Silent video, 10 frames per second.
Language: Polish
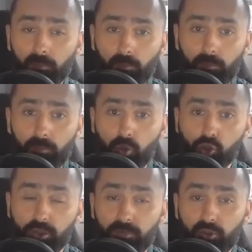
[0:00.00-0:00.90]

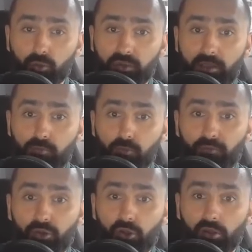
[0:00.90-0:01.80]
Możemy tutaj
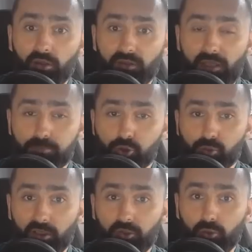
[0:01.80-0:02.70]
mówić e, na
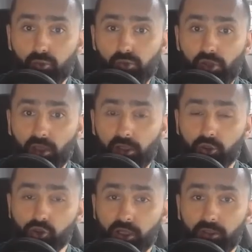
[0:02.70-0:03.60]
przykład o
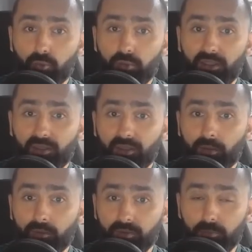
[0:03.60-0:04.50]
ludziach Szajgu i
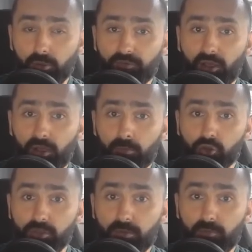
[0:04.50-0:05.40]
Girasimowa, a
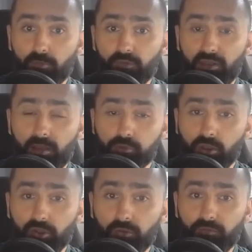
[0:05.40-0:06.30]
możemy mówić na
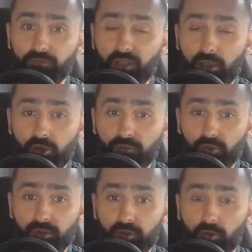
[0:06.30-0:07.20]
przykład o wywiadzie
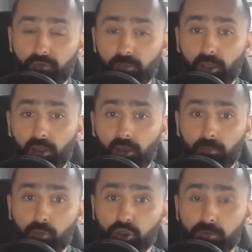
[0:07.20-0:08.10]
wojskowym,
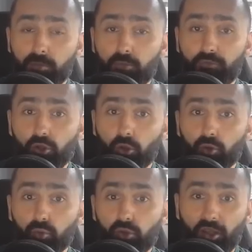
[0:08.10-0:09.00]
możemy mówić o
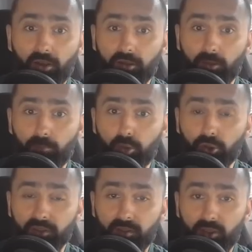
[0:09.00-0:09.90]
ludziach
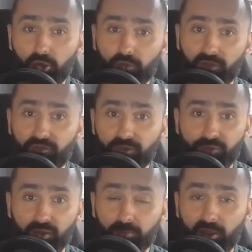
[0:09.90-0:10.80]
Bortnikowa w
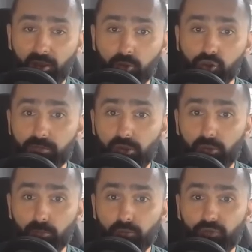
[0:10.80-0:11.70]
FSB, a możemy
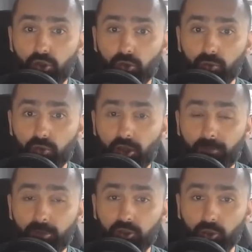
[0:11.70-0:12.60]
mówić o ludziach
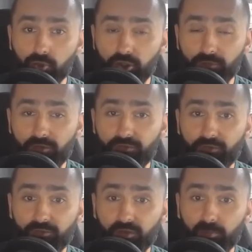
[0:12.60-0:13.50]
Patruszewa w
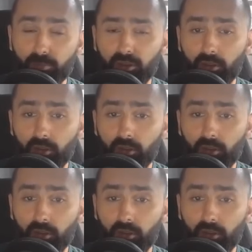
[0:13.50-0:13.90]
FSB